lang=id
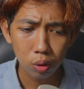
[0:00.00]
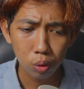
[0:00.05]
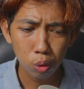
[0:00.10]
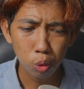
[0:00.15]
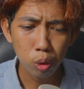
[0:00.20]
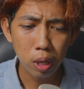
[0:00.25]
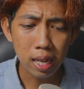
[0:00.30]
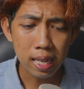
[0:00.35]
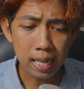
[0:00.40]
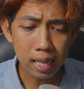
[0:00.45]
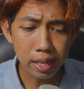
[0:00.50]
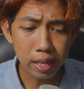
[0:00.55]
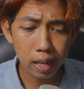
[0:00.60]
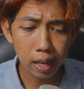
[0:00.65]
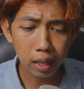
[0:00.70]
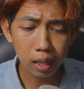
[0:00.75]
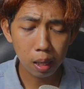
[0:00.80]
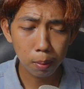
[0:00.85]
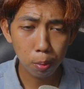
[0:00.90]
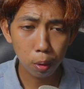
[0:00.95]
sudah ya
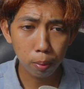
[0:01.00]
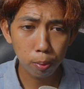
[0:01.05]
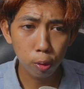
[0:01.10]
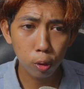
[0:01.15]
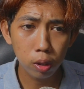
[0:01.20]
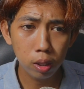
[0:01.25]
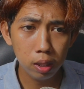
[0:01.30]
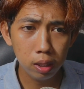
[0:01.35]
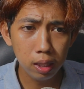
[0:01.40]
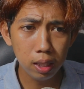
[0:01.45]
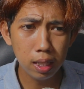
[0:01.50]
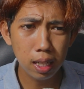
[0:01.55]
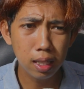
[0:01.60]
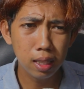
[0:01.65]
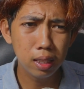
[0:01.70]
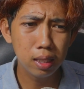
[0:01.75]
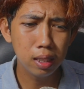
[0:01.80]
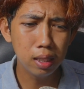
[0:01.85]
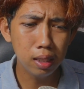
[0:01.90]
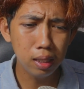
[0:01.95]
jangan lapor polisi
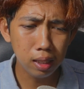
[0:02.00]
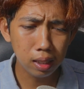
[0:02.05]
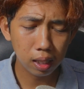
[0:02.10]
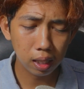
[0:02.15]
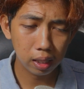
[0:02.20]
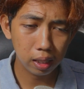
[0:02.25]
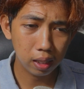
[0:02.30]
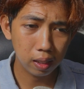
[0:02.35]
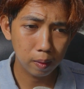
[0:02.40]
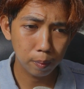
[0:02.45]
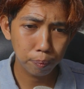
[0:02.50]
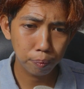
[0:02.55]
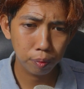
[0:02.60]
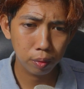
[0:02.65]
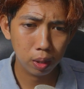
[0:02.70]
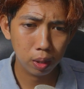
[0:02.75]
dan di sini kayak